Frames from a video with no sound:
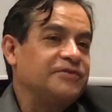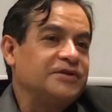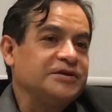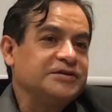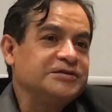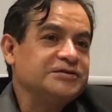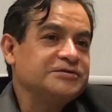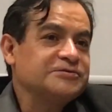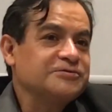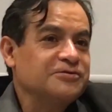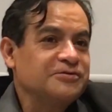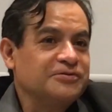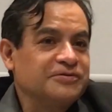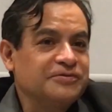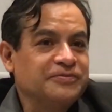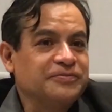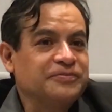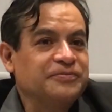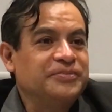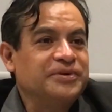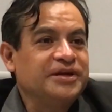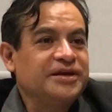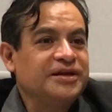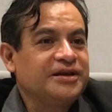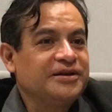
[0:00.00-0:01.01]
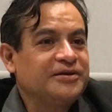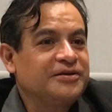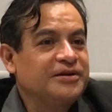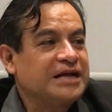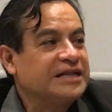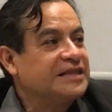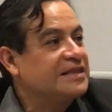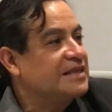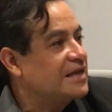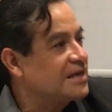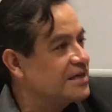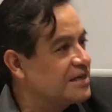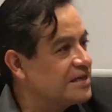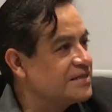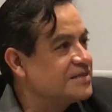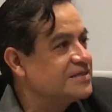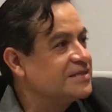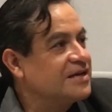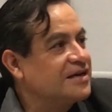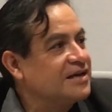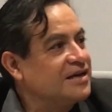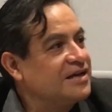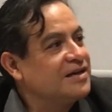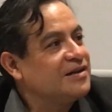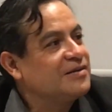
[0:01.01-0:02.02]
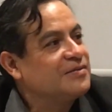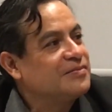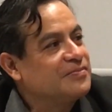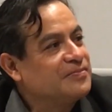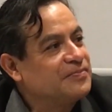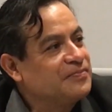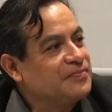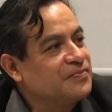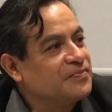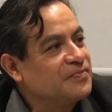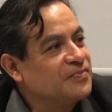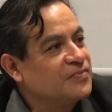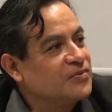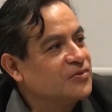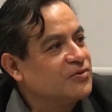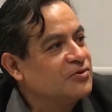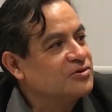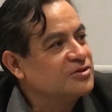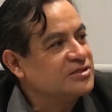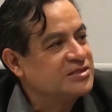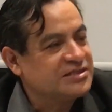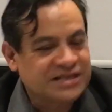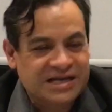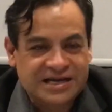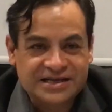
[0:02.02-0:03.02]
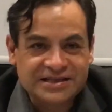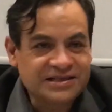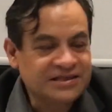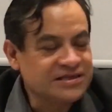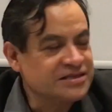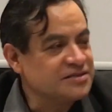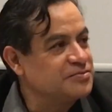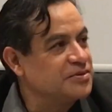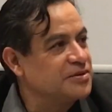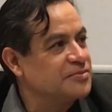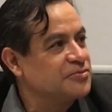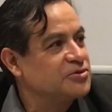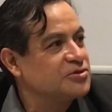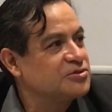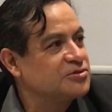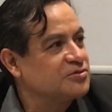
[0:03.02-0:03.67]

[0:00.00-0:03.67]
Y Francisco, vienen ataques a Él constantes.